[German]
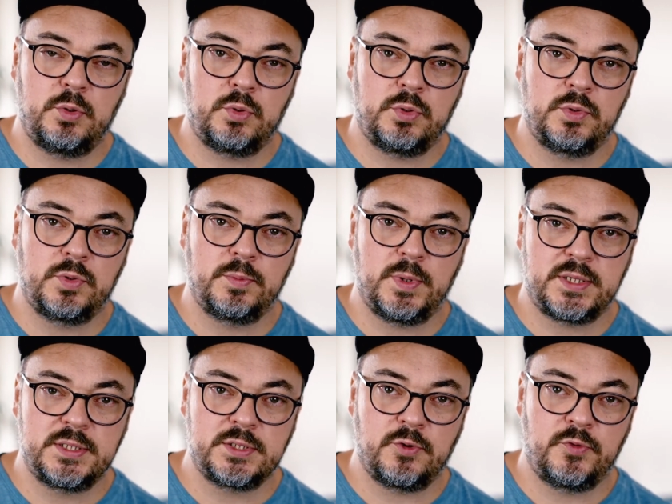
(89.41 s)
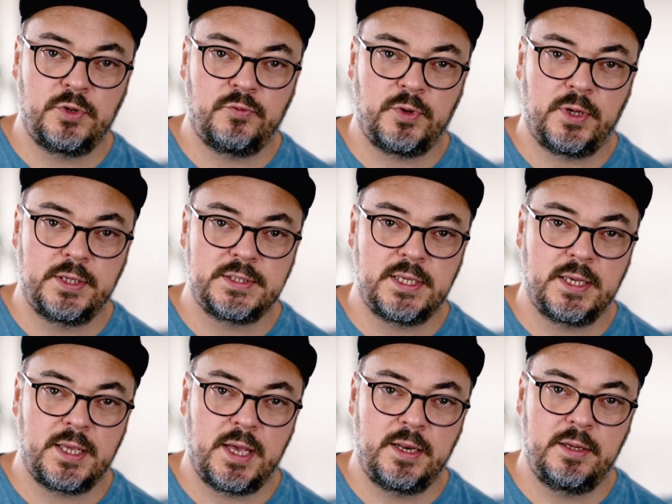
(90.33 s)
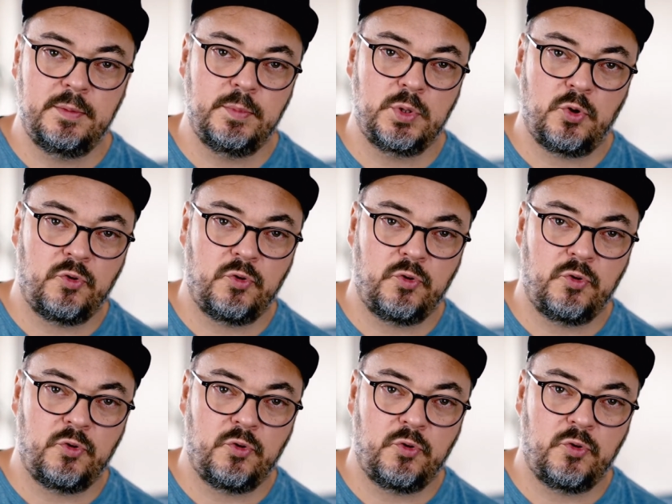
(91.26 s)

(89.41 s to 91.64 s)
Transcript: und macht es auf jeden Fall sehr gerne mit